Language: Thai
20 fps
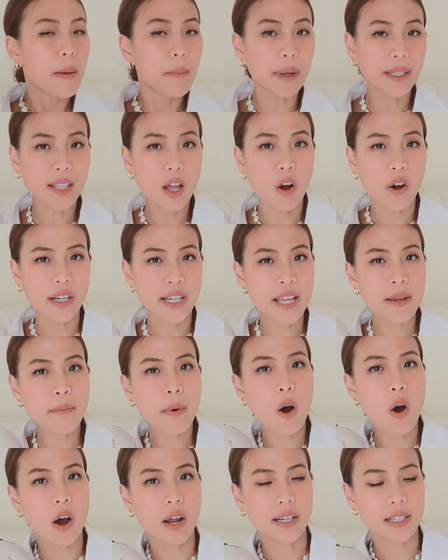มาต่อกันที่ห
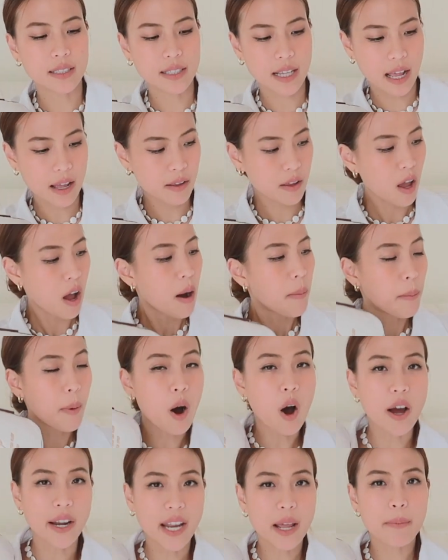มอนนะจ๊ะ หม
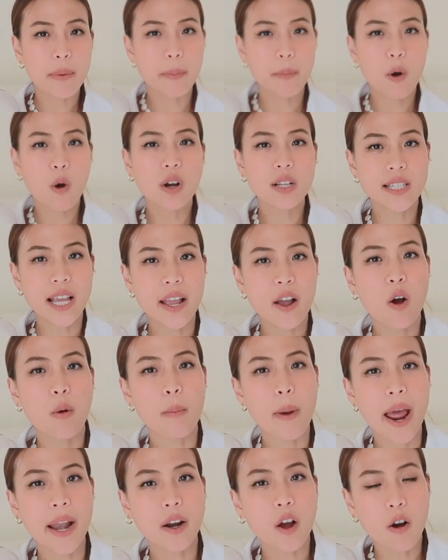อนเนี่ยปิโป้ก็ใช้ของ
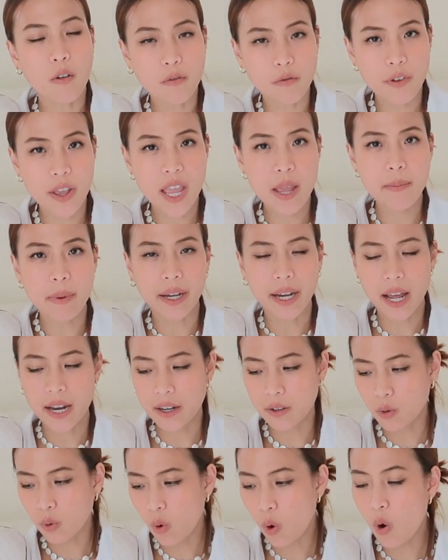แบรนด์คอมฟี่ เหมือนกัน
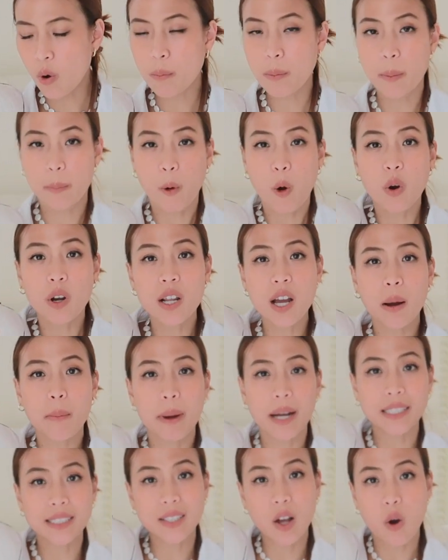นะทุกคนปิโป้เลือก
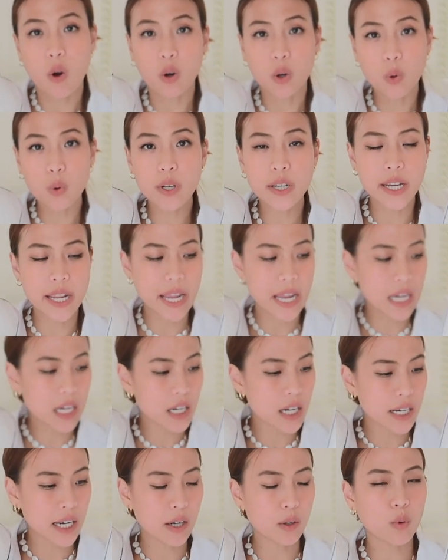มา2รุ่นนี้เล
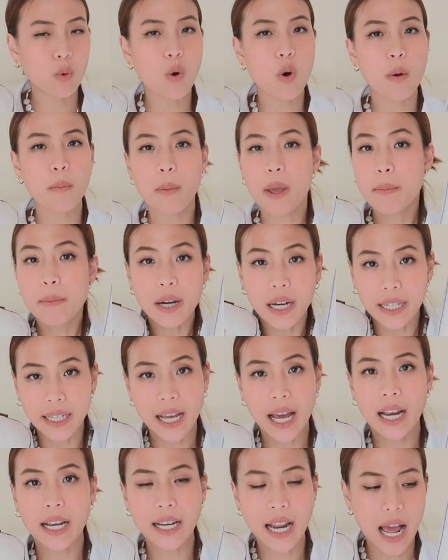ยนะทุกคนไม่เหมือน
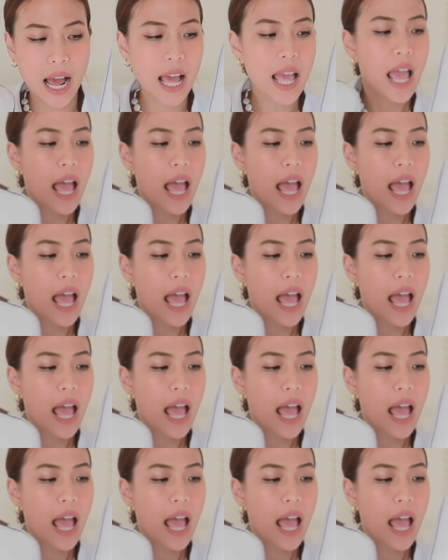กันนะ